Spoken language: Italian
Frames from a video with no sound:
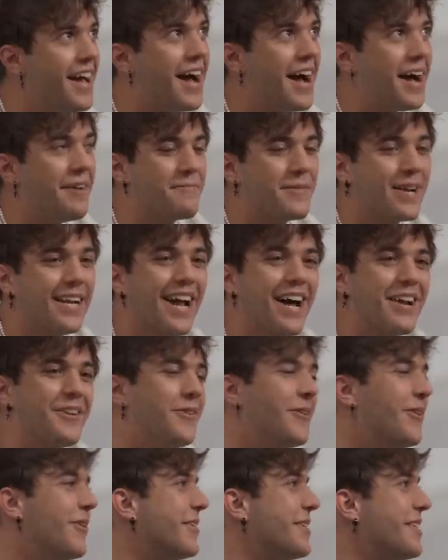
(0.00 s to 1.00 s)
A
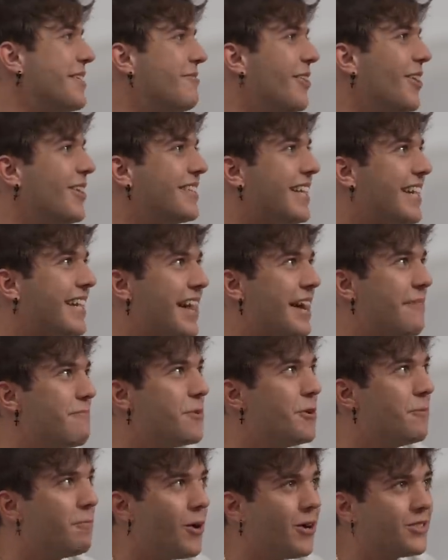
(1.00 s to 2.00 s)
Milano ogni volta
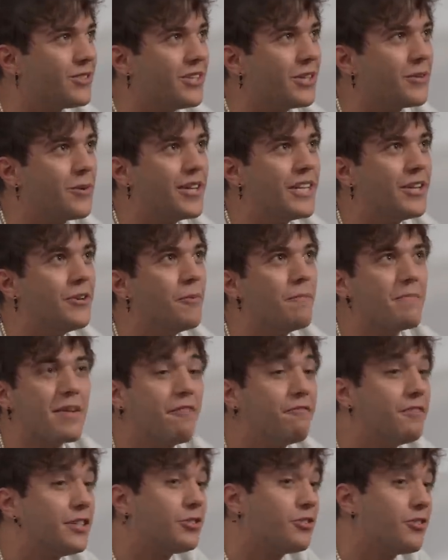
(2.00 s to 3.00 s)
cambio posto e quindi non mi
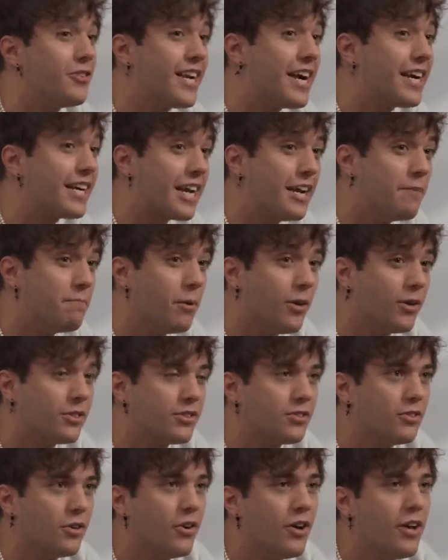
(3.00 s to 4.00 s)
affeziono neanche al
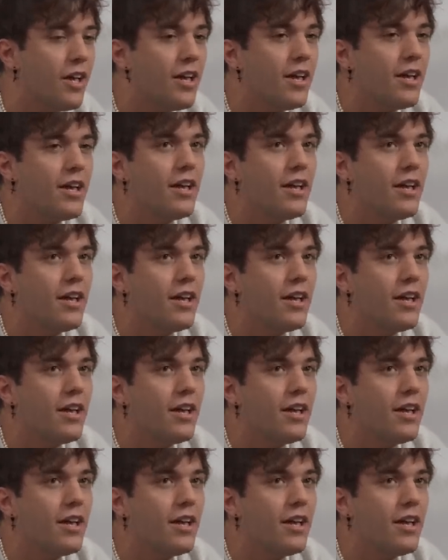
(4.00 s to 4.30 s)
posto